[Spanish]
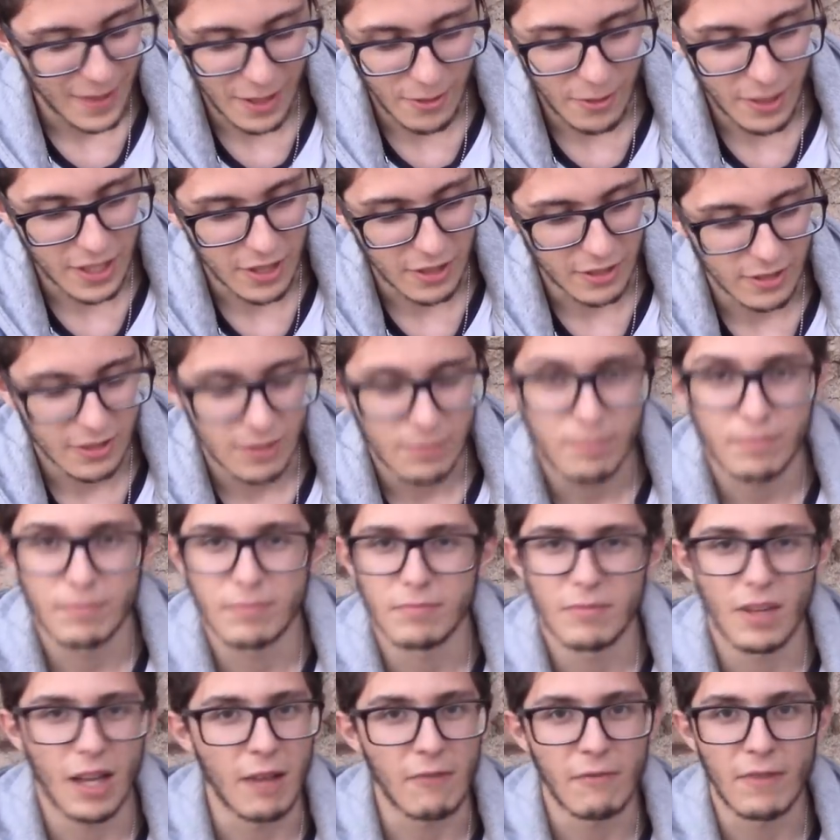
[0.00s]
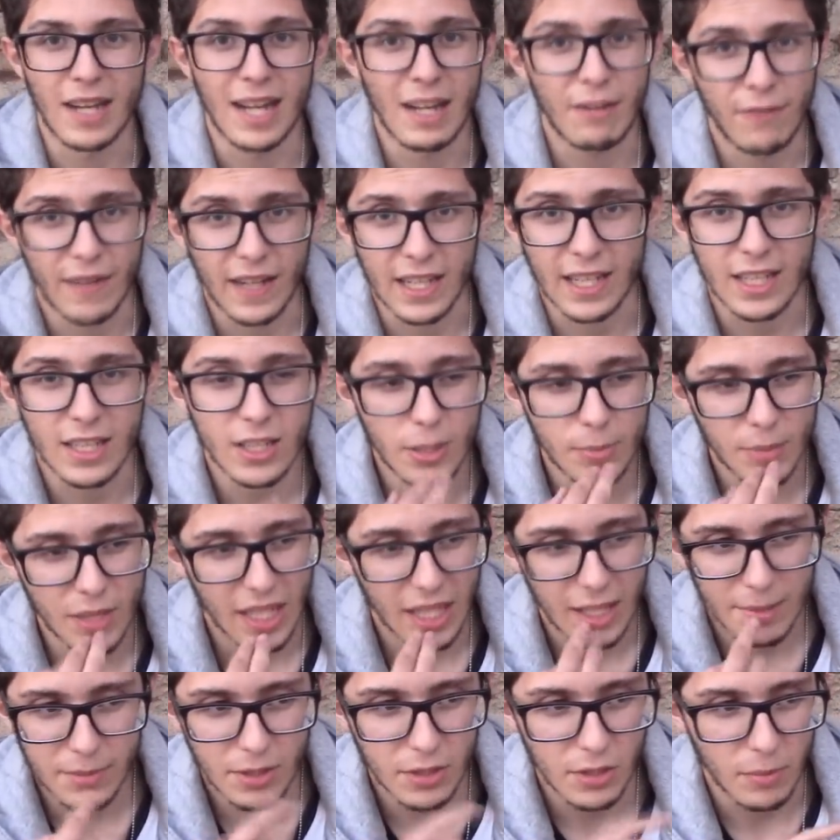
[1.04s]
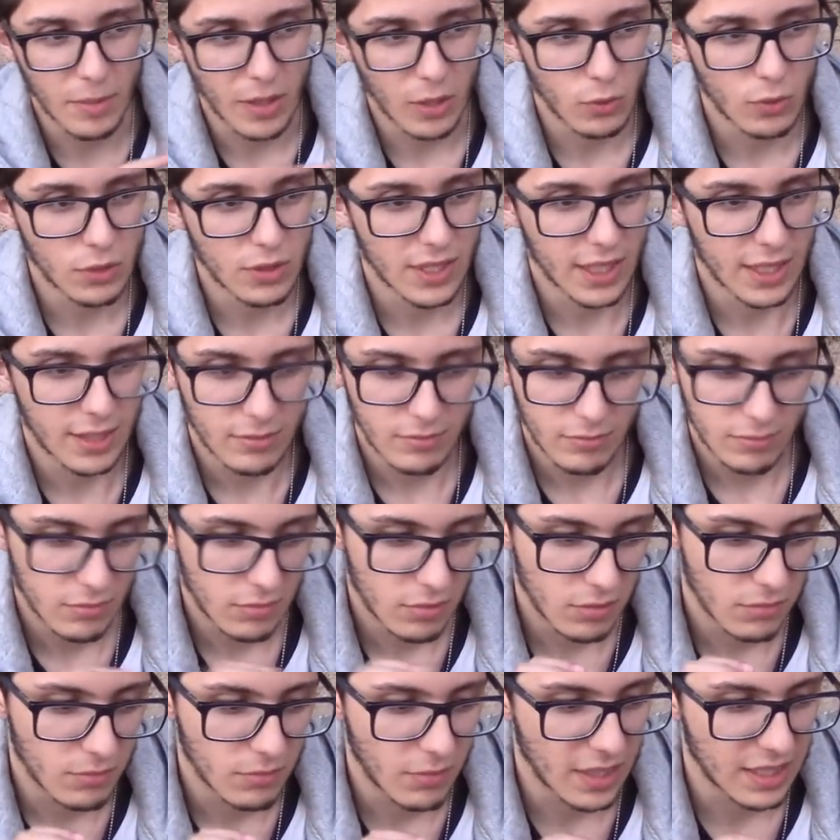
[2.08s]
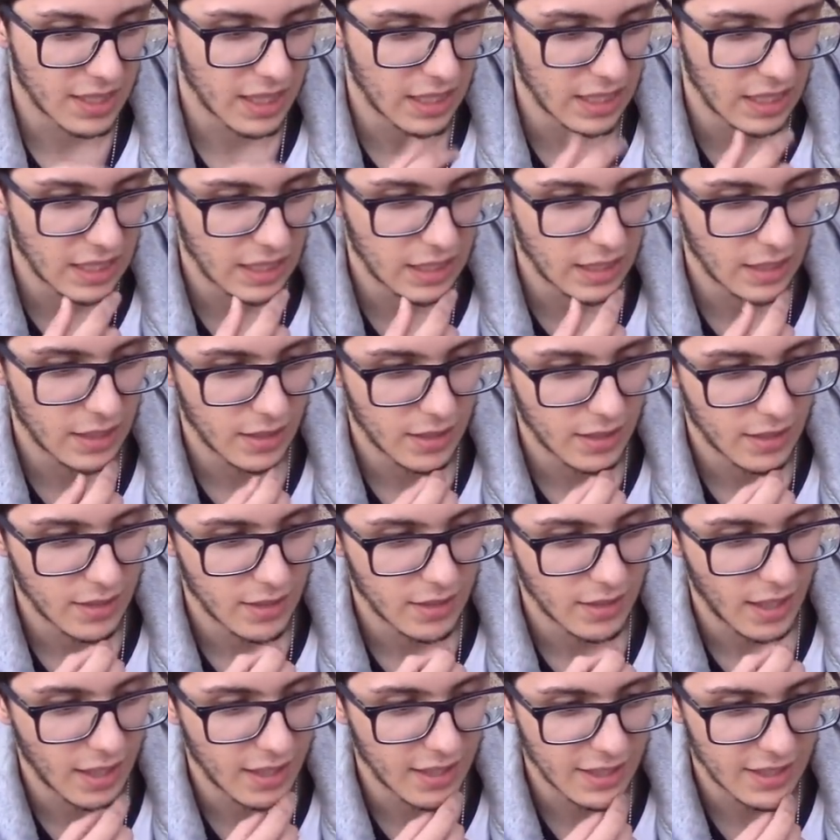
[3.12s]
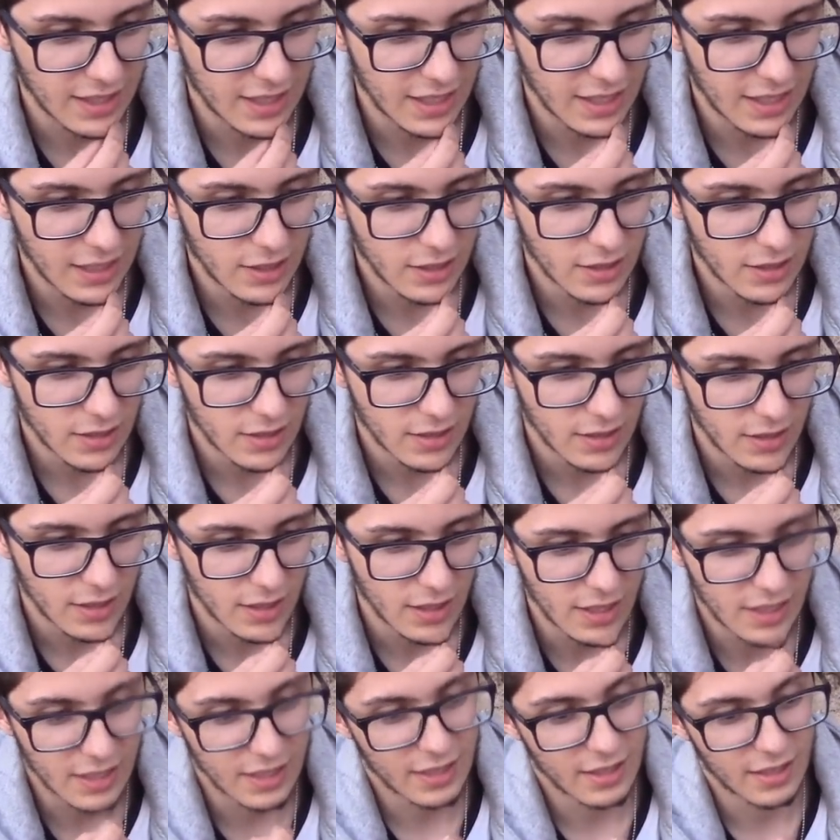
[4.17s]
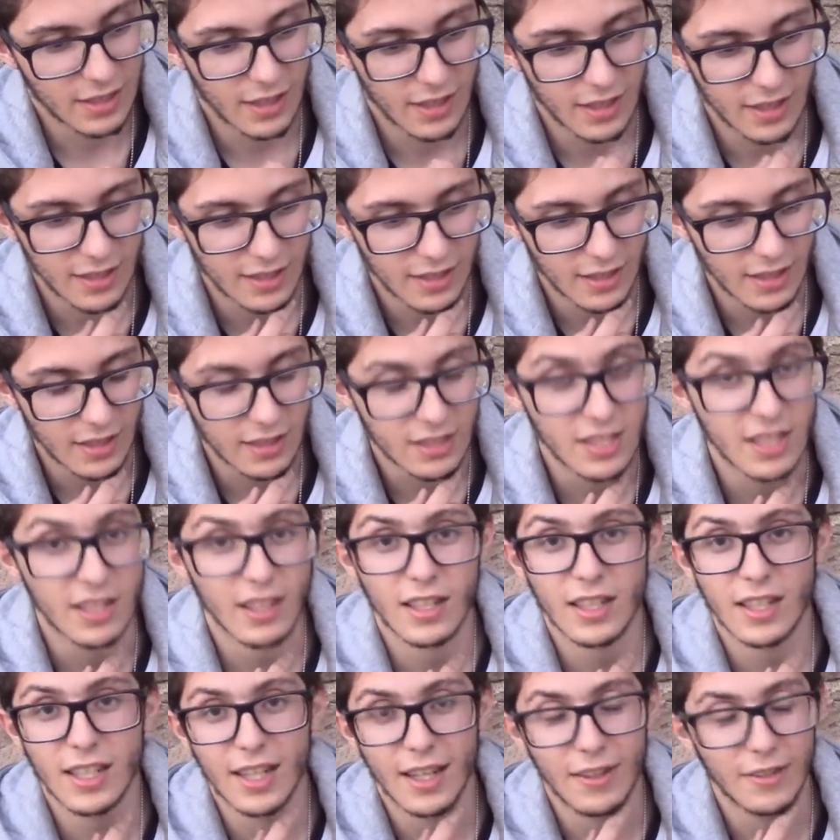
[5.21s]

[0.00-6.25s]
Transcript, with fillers: Pero bueno, en el frenillo, por ejemplo, no me gustan, son bastante antiestéticos y en eh, Cherry